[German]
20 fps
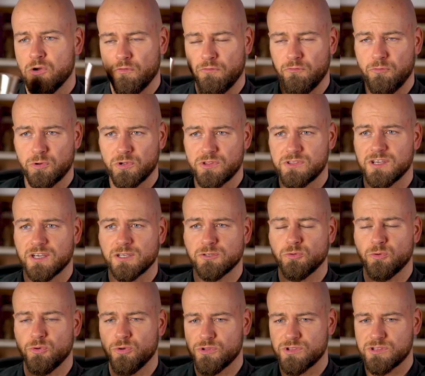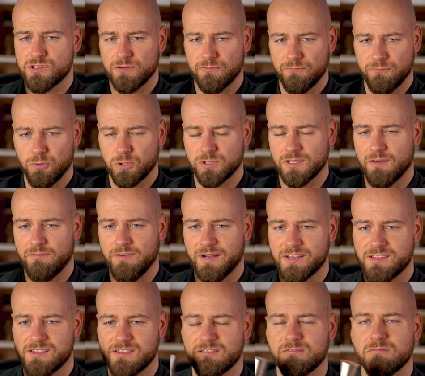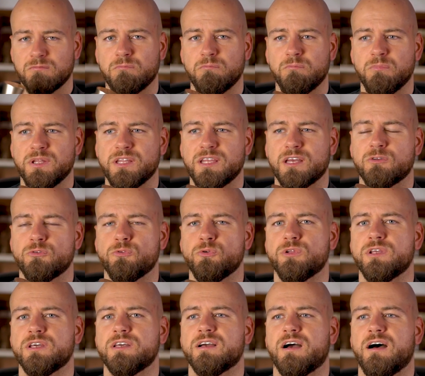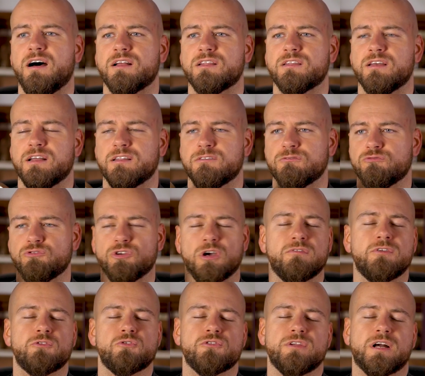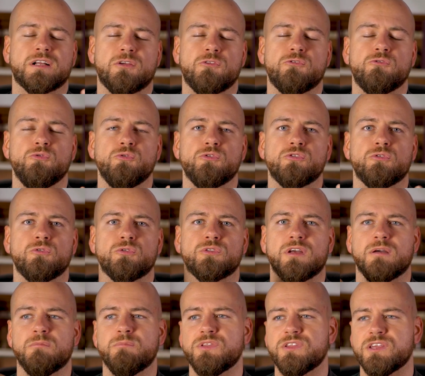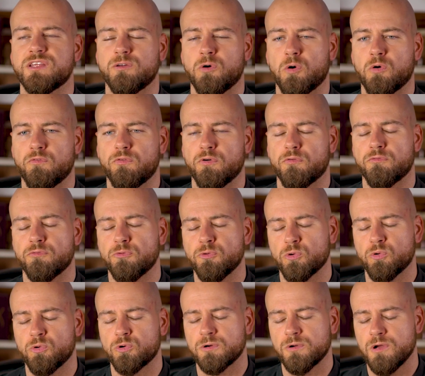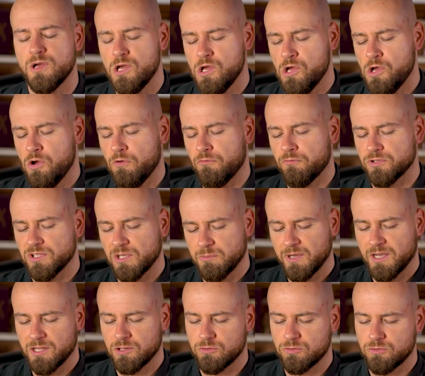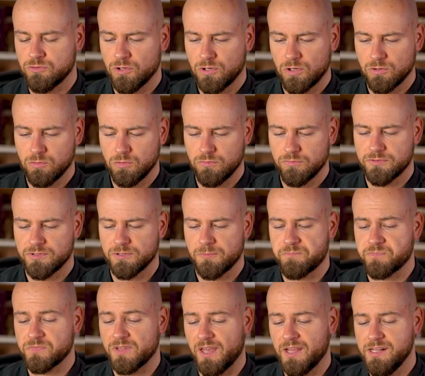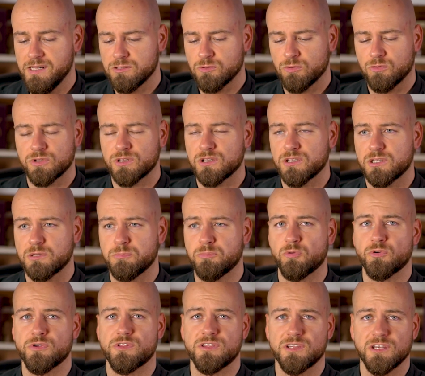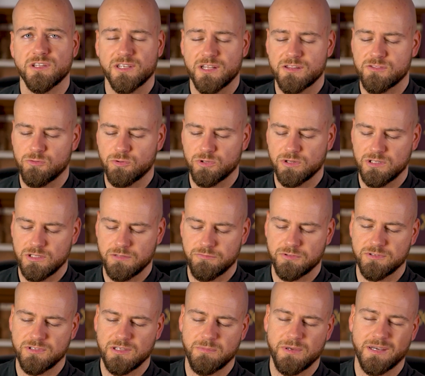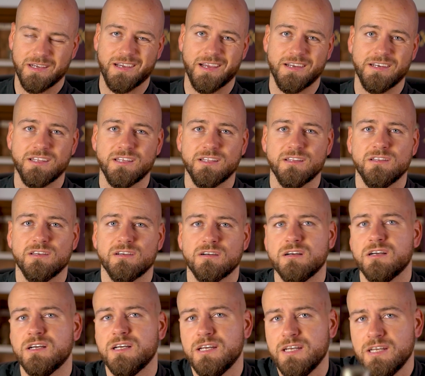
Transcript: Wirkt seriös, wirkt erwachsen mit der nötigen Art an, ja, wie ich schon sagte, Süße und ein bisschen auch Verführung. Von dem her, toller Duft, hält ordentlich, projiziert ganz ordentlich, von dem her kann ich ihn dir